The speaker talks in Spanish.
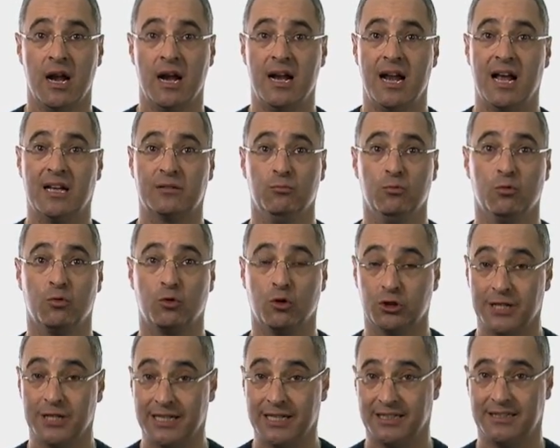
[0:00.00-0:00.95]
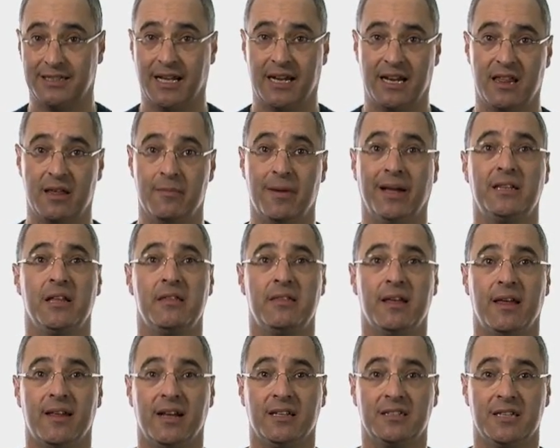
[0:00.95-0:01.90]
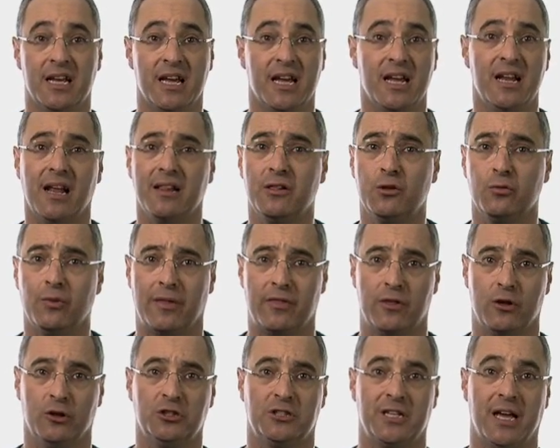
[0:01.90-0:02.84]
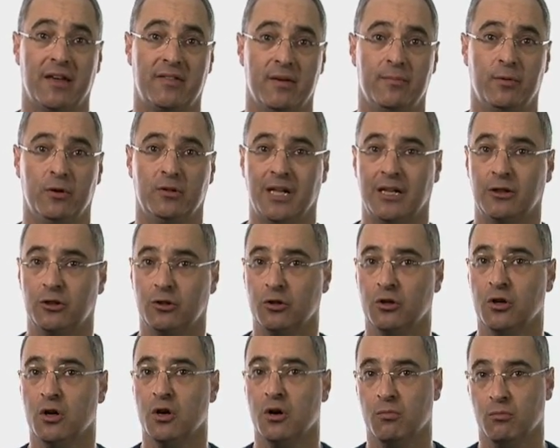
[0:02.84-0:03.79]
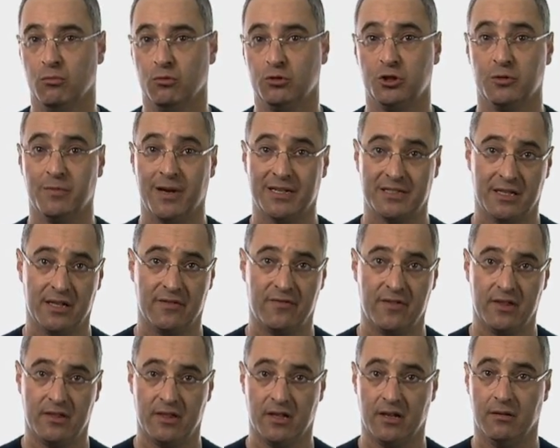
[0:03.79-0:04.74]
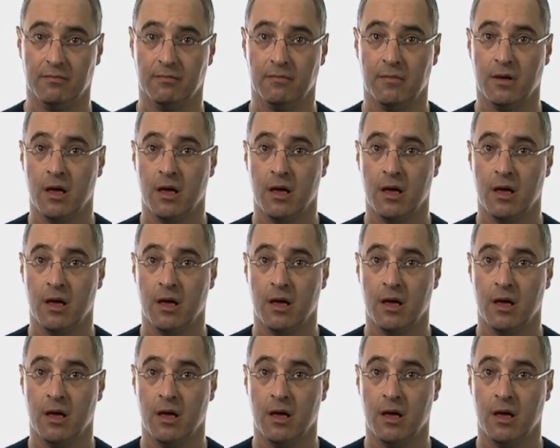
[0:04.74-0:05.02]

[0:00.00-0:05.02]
las mucosas están edematizadas y la intubación se hace, por tanto, mucho más difícil